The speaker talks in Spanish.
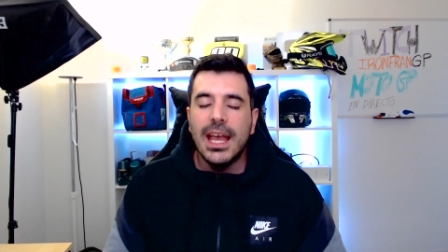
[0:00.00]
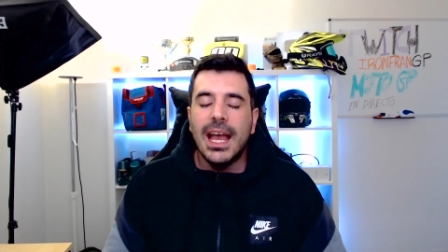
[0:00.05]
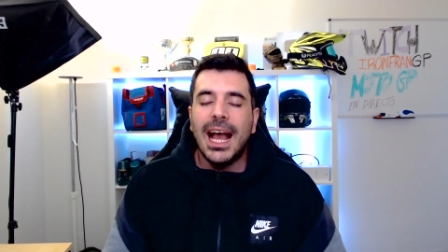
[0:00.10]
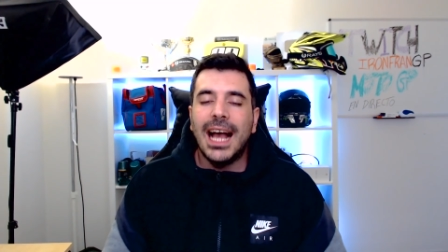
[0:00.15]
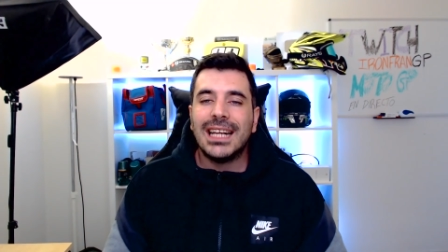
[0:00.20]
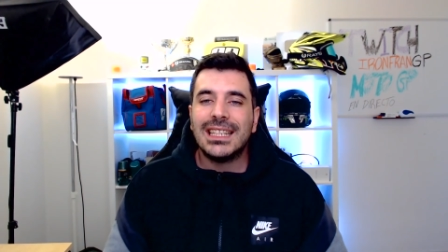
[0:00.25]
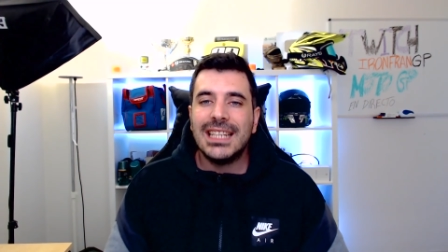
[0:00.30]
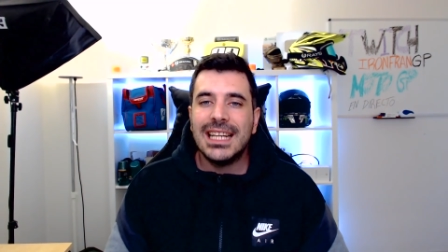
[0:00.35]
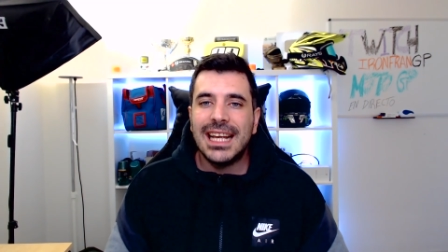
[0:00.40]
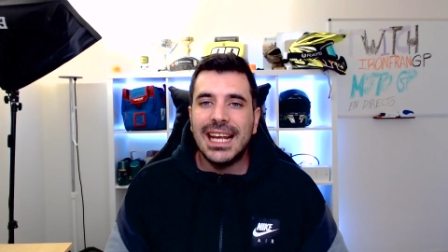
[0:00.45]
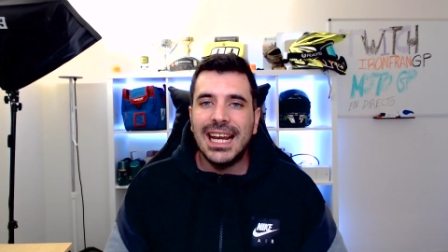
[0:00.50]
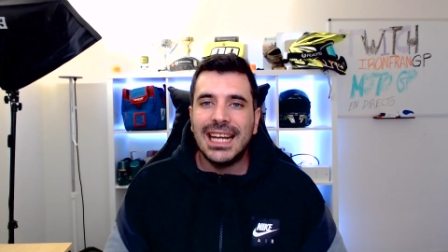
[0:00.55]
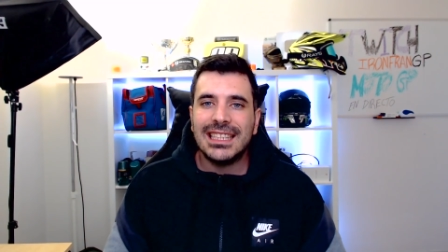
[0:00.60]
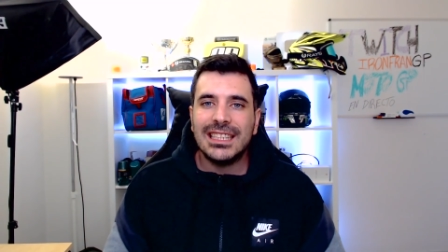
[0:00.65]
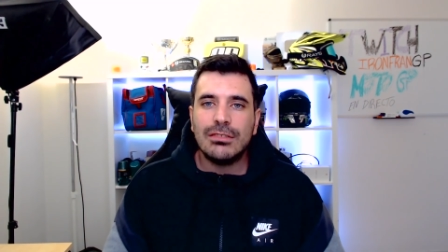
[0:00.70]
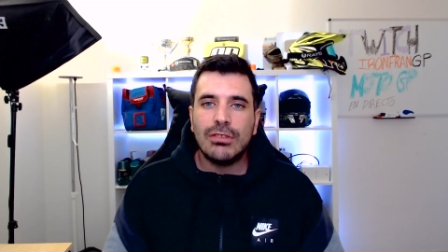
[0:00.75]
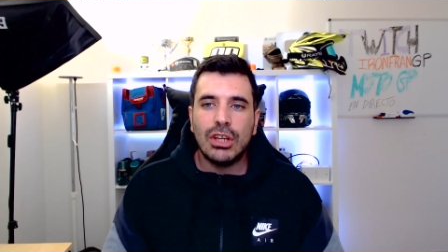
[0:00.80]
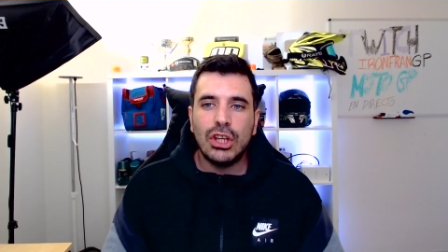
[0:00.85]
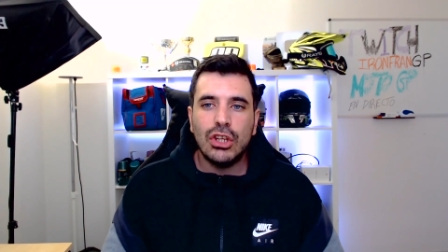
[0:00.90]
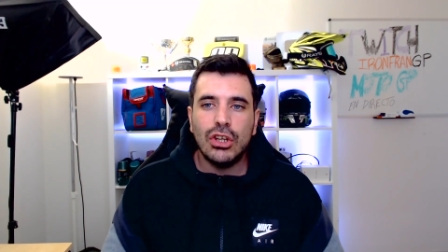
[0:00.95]
Así que la
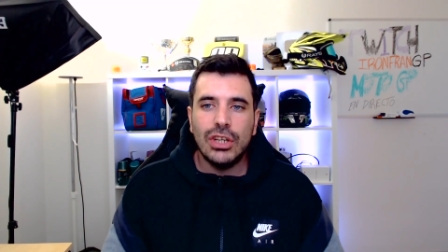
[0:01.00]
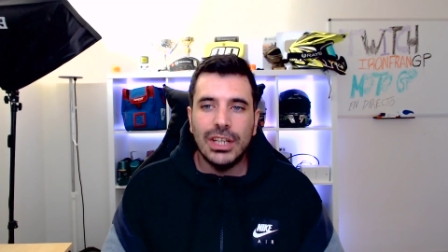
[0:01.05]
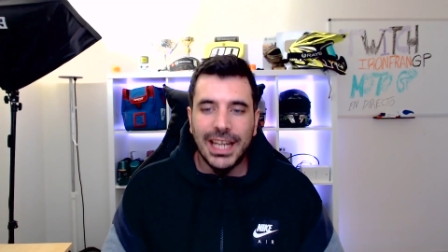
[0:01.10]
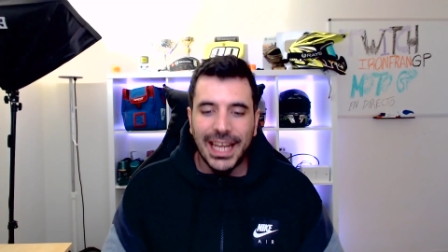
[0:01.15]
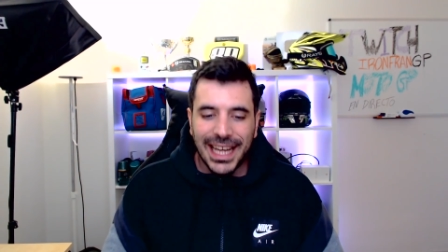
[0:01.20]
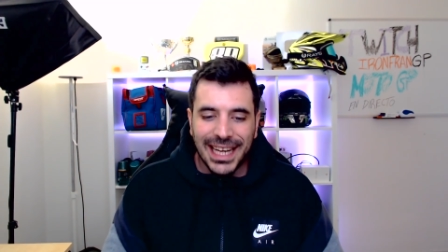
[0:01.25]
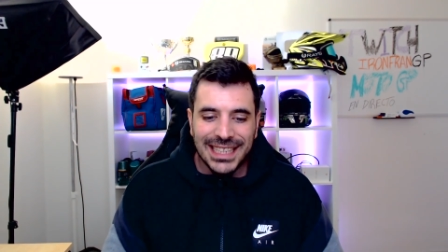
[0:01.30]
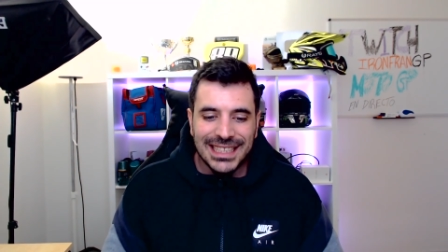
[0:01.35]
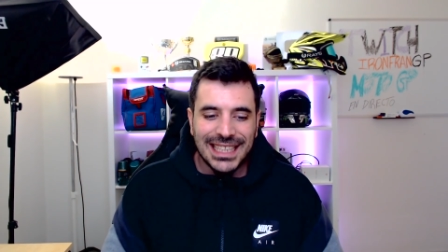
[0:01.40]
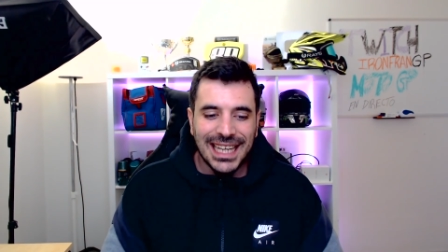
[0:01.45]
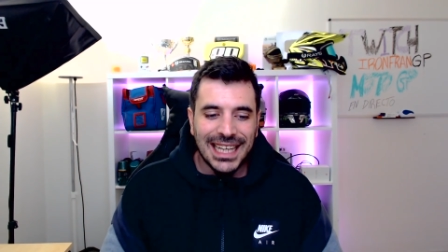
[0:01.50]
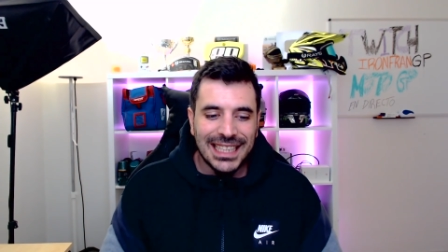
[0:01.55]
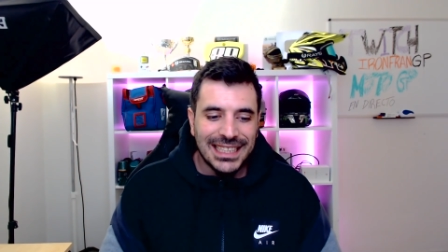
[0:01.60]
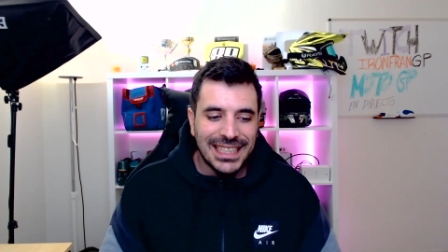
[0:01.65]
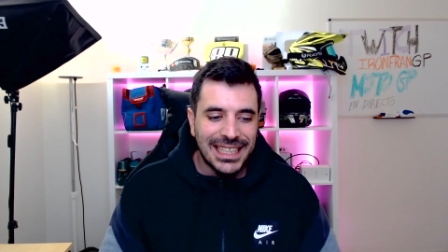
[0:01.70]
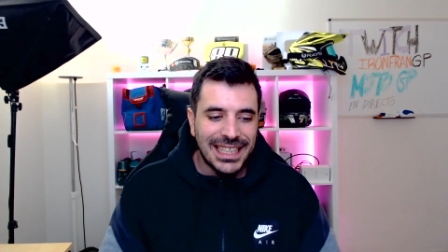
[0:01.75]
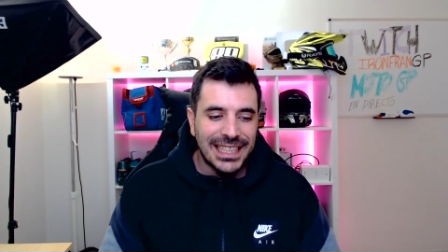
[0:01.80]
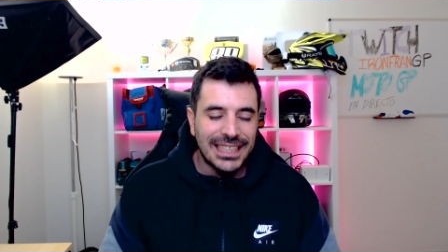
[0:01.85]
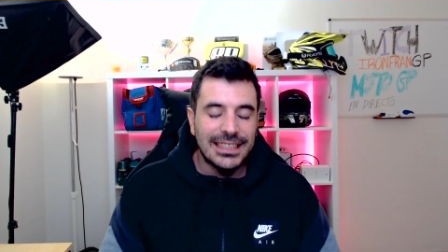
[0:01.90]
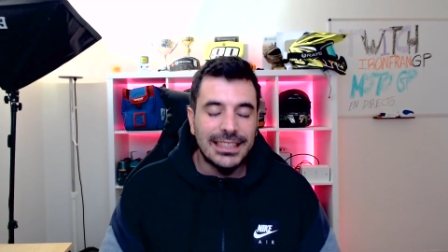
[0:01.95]
situación es la
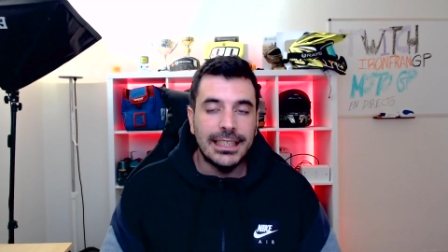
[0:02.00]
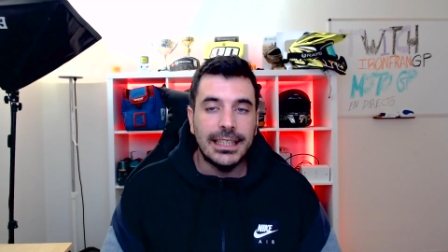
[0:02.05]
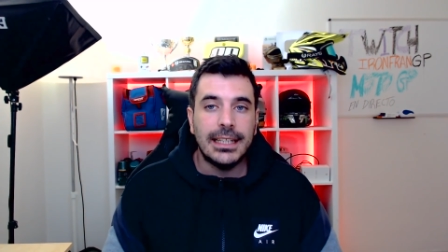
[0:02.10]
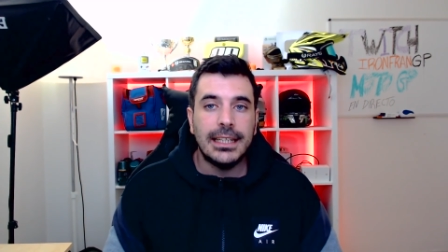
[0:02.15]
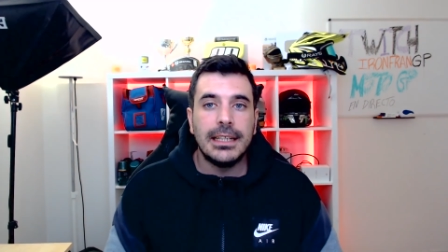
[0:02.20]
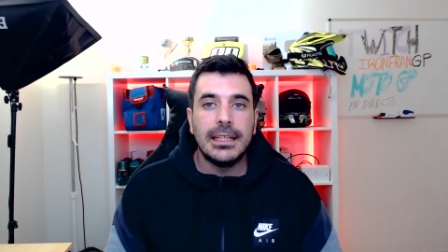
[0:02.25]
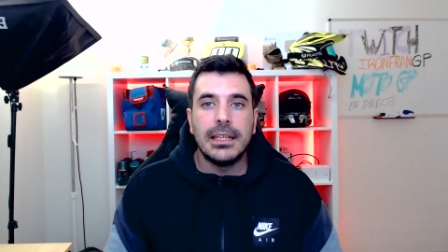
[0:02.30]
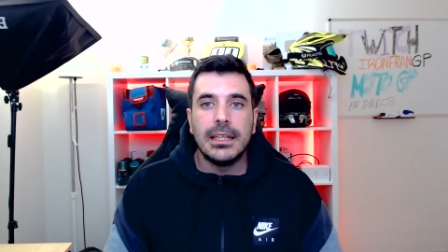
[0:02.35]
siguiente.